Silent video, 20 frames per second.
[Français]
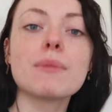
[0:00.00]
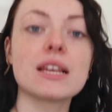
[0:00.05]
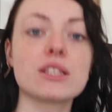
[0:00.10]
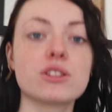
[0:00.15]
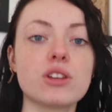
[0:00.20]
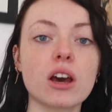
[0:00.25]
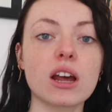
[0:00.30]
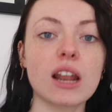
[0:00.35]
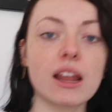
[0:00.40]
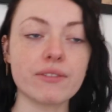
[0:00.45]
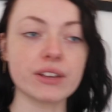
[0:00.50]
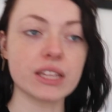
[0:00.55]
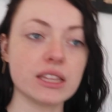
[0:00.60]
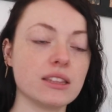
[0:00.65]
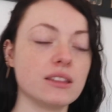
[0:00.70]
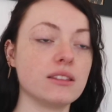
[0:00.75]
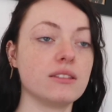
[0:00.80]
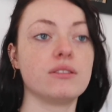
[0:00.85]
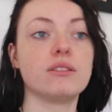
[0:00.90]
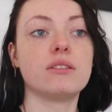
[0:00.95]
ma soeur l'avait
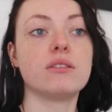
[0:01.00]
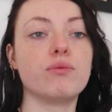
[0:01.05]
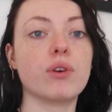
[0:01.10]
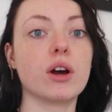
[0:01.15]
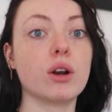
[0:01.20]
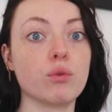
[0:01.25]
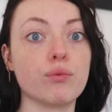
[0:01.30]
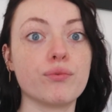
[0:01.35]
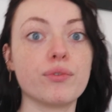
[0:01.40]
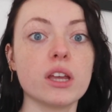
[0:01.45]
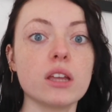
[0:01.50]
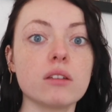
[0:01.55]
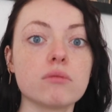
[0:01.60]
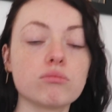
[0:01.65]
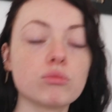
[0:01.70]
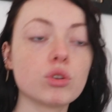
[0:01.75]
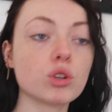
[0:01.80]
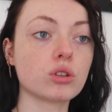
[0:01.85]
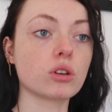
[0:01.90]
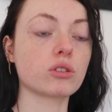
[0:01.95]
enfin le fait
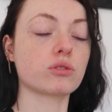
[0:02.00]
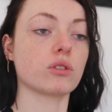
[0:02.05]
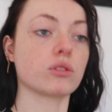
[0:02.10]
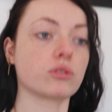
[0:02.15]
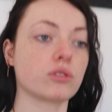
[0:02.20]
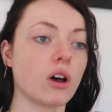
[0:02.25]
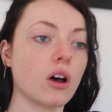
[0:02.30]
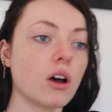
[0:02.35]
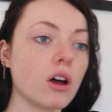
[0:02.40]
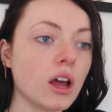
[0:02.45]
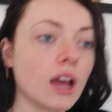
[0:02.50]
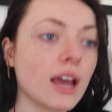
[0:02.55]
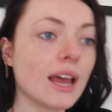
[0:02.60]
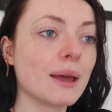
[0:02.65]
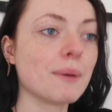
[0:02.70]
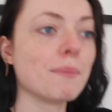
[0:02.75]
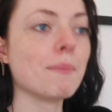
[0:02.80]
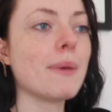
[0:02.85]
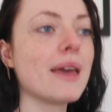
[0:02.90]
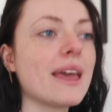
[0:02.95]
de temps en temps,
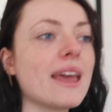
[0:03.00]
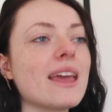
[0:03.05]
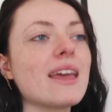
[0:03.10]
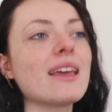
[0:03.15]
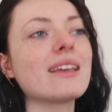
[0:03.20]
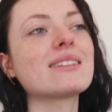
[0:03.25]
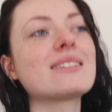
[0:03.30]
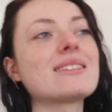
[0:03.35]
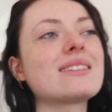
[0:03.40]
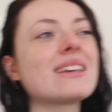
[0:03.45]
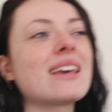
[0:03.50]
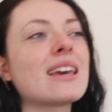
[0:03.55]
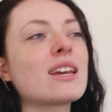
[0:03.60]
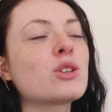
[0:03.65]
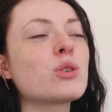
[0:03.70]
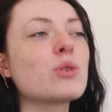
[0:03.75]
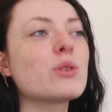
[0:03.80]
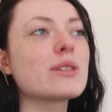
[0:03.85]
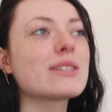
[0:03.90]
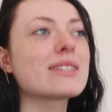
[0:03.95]
mais c'est
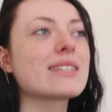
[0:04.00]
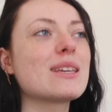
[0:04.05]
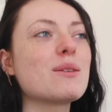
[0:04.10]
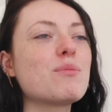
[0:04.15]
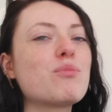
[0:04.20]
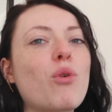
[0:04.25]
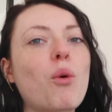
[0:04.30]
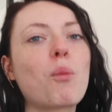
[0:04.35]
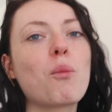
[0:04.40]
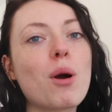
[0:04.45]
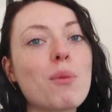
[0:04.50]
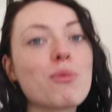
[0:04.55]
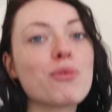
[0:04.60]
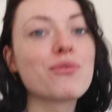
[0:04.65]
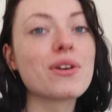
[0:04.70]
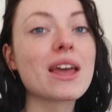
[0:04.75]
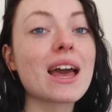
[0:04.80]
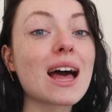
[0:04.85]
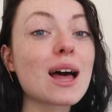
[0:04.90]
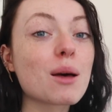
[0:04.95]
quelque chose qui pour moi me
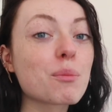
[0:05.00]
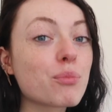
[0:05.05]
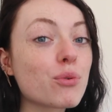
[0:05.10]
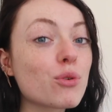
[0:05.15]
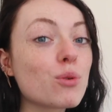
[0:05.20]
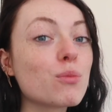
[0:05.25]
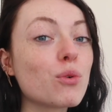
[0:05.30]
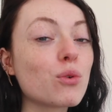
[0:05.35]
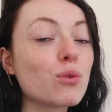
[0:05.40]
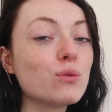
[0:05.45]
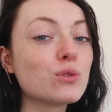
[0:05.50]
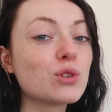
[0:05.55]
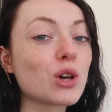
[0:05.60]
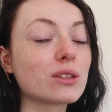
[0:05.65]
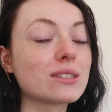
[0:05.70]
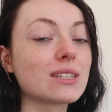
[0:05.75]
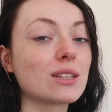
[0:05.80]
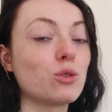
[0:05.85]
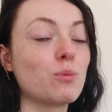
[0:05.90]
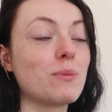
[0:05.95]
fait un peu beaucoup
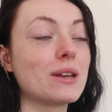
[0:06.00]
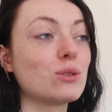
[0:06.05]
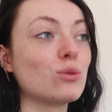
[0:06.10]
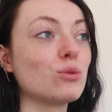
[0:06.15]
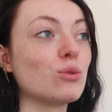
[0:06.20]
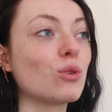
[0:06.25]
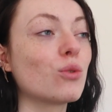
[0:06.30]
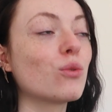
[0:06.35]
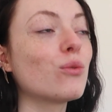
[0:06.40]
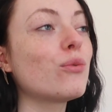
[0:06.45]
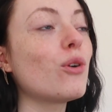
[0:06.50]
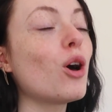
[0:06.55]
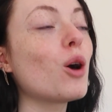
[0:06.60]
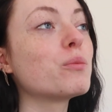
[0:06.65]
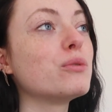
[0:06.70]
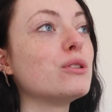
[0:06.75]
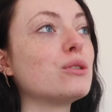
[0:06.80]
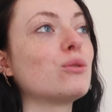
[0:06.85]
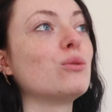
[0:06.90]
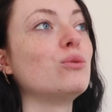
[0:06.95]
sortir de ma zone de
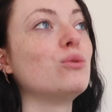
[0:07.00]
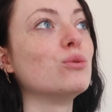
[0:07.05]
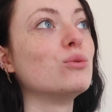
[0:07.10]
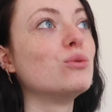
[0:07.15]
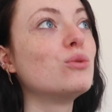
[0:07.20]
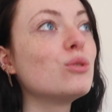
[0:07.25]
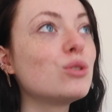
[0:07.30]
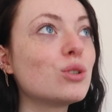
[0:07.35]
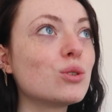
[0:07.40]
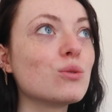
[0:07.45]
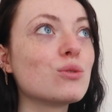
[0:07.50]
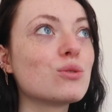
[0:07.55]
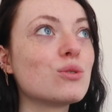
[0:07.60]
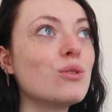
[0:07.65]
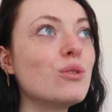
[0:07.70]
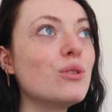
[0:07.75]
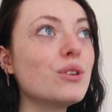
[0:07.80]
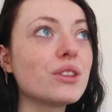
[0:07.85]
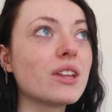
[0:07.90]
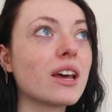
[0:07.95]
confort, puisque de deux choses
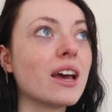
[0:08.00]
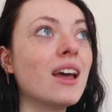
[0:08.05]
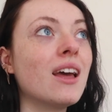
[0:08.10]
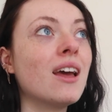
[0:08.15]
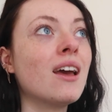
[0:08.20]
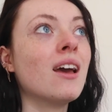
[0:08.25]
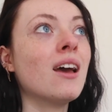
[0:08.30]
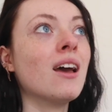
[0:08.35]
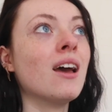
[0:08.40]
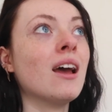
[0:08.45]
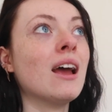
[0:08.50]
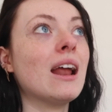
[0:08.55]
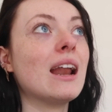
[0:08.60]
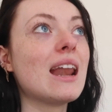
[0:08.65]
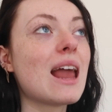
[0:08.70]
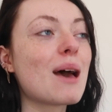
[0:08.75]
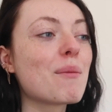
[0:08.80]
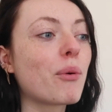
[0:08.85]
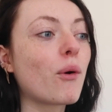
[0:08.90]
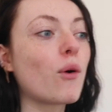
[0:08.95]
l'une,
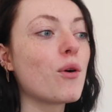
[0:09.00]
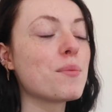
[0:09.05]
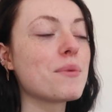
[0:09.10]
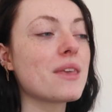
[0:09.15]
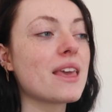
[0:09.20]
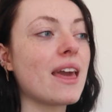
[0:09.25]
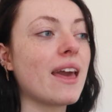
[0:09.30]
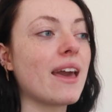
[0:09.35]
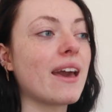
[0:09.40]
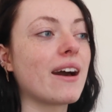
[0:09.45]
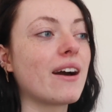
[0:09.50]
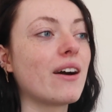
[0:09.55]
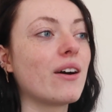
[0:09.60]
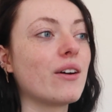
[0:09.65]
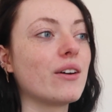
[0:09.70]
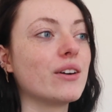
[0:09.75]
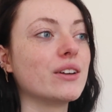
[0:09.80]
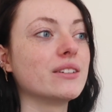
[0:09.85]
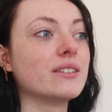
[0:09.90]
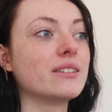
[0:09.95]
la première,
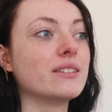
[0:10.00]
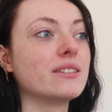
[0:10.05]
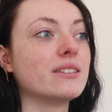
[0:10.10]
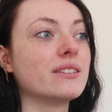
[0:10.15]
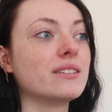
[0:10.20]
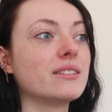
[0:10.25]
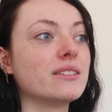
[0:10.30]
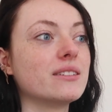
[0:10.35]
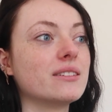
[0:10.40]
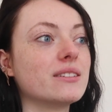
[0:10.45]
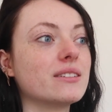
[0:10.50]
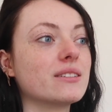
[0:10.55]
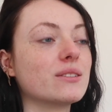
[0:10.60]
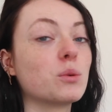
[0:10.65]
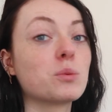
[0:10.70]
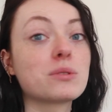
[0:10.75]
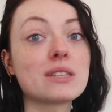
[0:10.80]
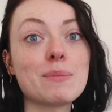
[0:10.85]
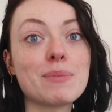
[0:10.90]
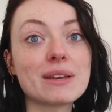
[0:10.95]
euh,
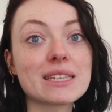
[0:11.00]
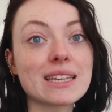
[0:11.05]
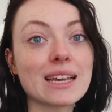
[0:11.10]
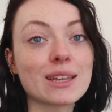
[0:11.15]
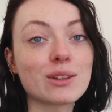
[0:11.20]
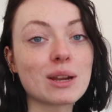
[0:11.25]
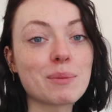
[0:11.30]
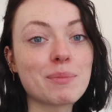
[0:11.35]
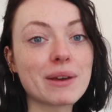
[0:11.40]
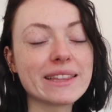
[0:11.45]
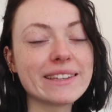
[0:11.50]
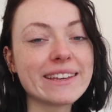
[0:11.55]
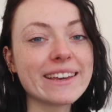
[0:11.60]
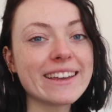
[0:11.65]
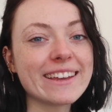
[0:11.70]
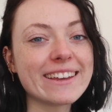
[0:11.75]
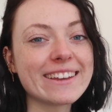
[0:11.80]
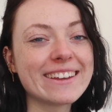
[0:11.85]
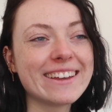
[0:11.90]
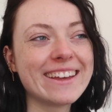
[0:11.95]
on sait pas ce qu'il y a dans les
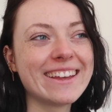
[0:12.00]
paniers.